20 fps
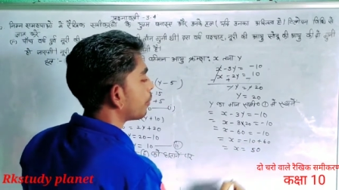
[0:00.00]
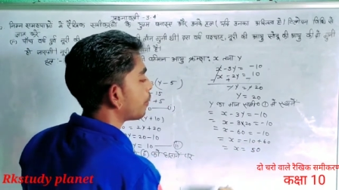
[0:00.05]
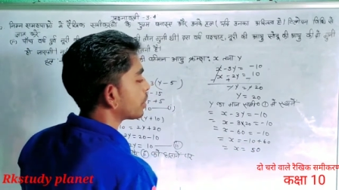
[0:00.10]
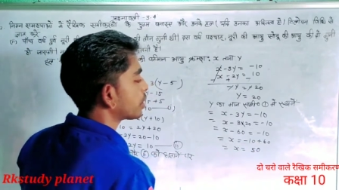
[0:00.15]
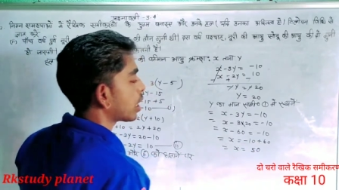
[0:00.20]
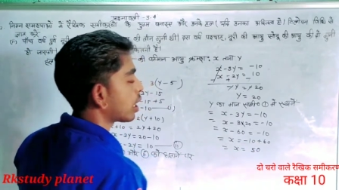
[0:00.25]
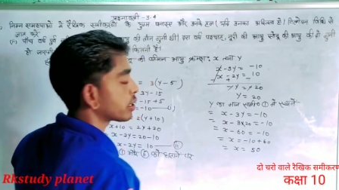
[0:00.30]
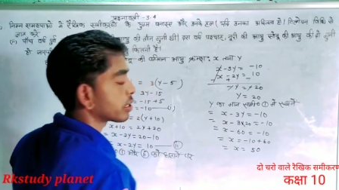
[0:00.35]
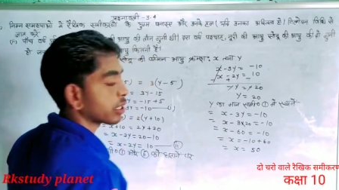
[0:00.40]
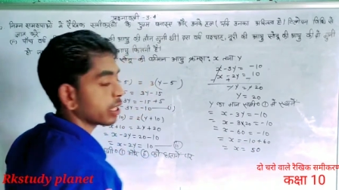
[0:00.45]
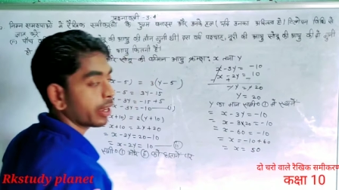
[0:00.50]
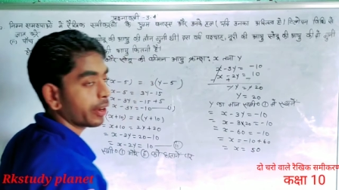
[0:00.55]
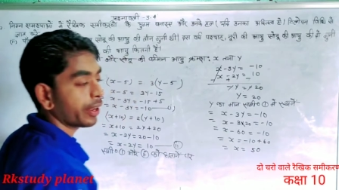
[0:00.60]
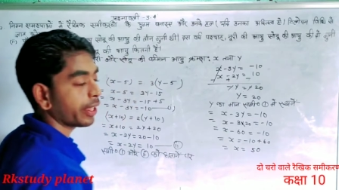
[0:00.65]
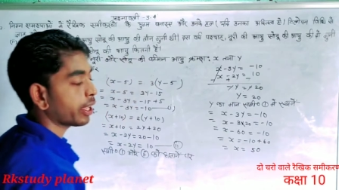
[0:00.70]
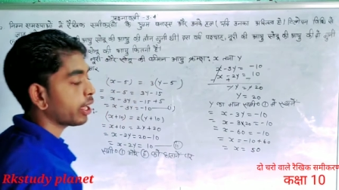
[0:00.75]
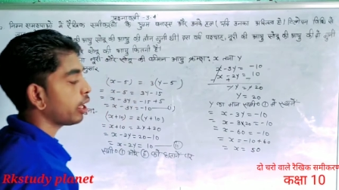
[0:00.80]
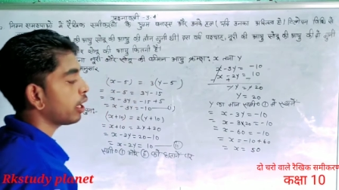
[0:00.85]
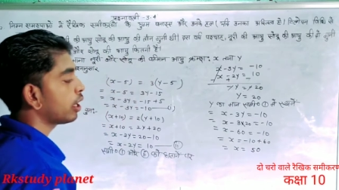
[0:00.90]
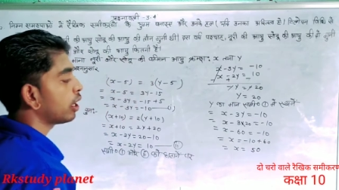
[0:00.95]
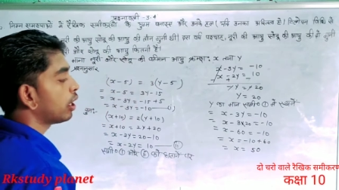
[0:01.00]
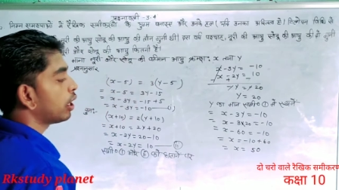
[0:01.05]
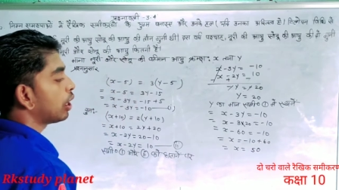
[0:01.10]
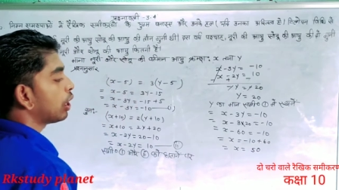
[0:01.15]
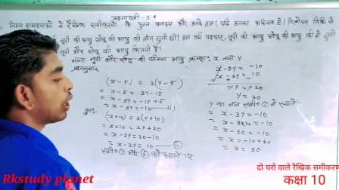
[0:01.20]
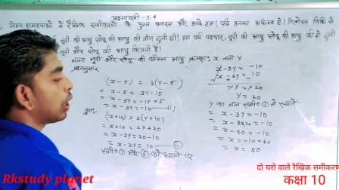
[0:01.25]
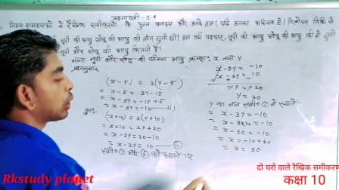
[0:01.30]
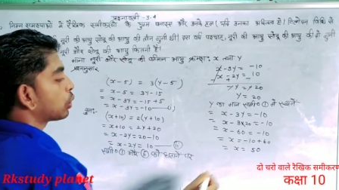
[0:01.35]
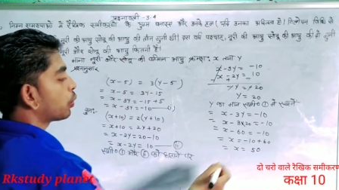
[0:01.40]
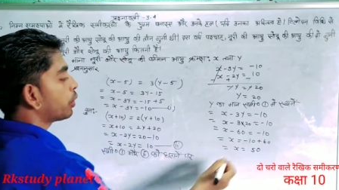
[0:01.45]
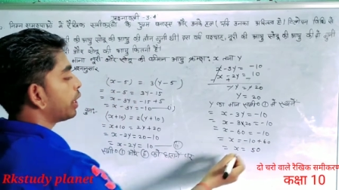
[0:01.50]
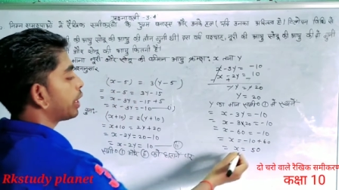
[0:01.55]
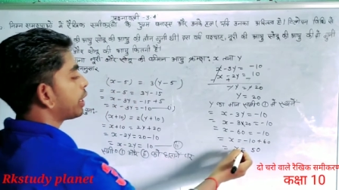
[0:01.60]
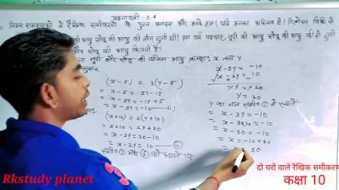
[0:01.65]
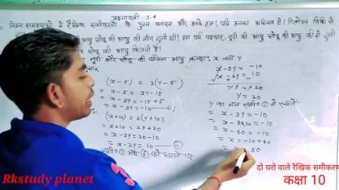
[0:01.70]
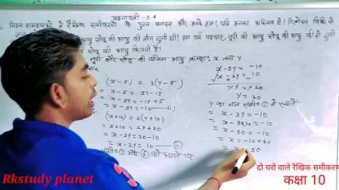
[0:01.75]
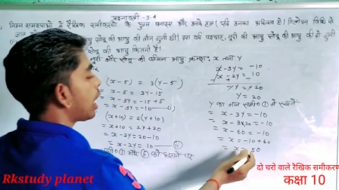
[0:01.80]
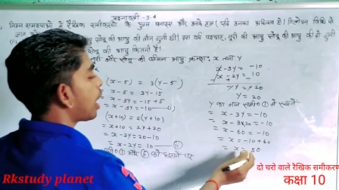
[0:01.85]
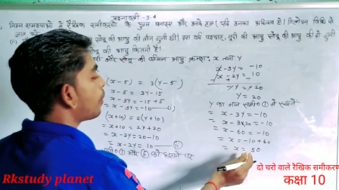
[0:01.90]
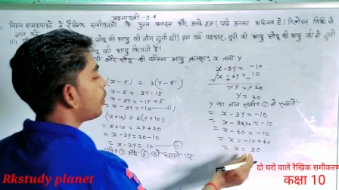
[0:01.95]
पचास ठीक है तो
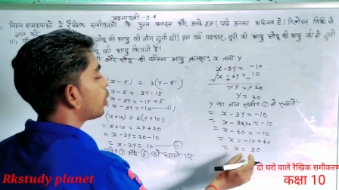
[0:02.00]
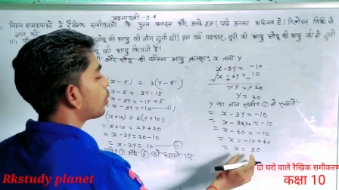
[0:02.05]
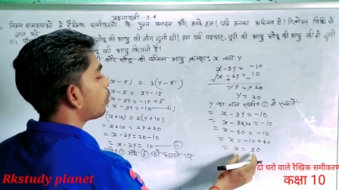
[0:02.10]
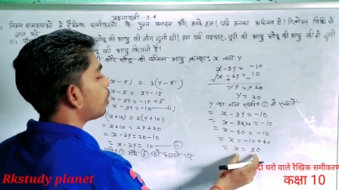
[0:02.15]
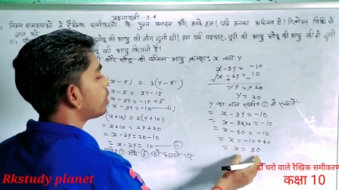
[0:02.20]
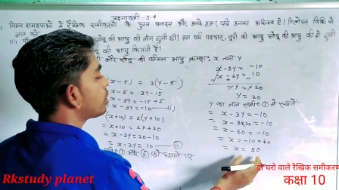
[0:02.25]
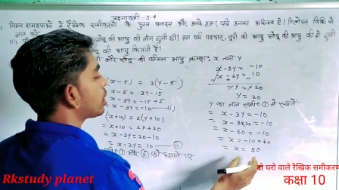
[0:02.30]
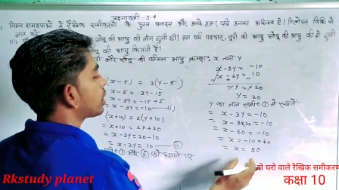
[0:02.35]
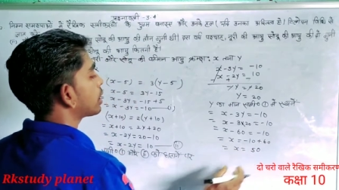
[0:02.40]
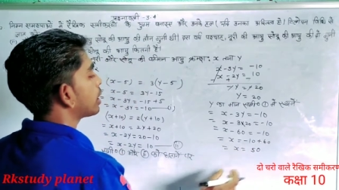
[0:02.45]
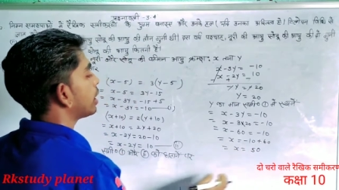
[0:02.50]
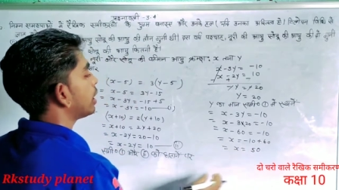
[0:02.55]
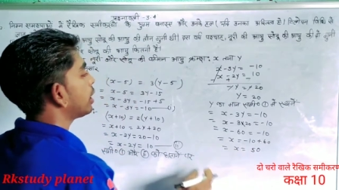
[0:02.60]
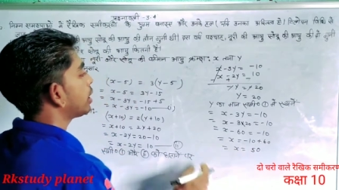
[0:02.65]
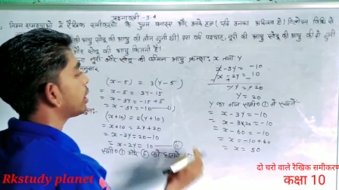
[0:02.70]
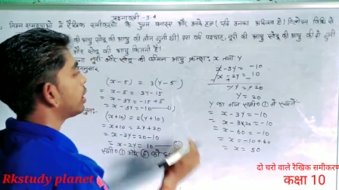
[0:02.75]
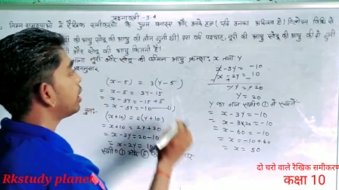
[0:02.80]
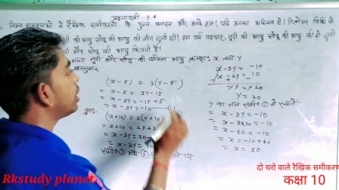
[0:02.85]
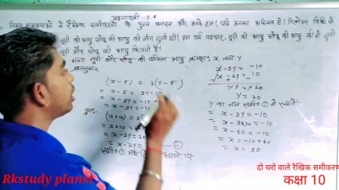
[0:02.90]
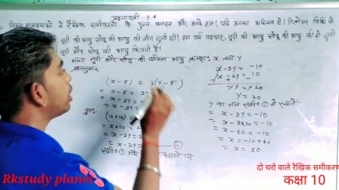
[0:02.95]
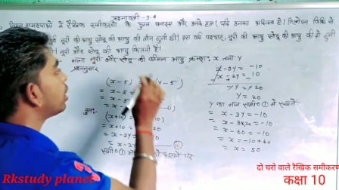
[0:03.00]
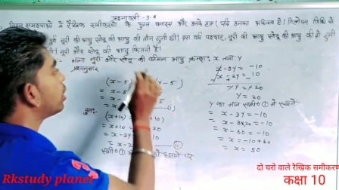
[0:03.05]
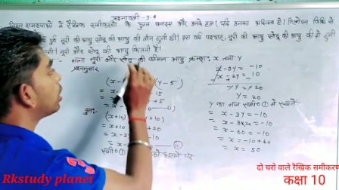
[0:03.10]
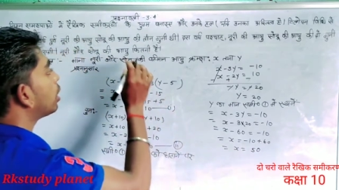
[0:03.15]
देखिए हम लोग बोल सकते हैं कि